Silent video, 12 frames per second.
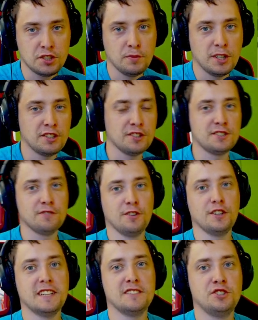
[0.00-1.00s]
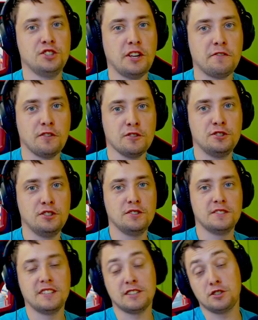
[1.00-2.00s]
Cześć moi drodzy, Wojan dzisiaj
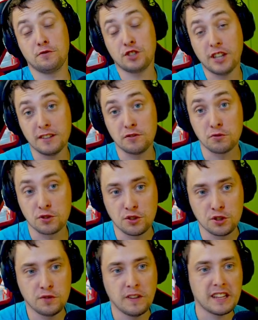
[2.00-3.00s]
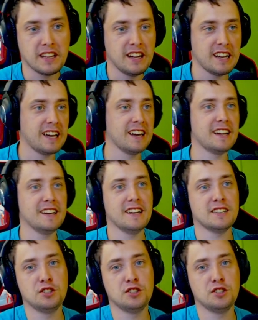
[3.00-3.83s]
wchodzi, znaczy wszedł już do świata hakera.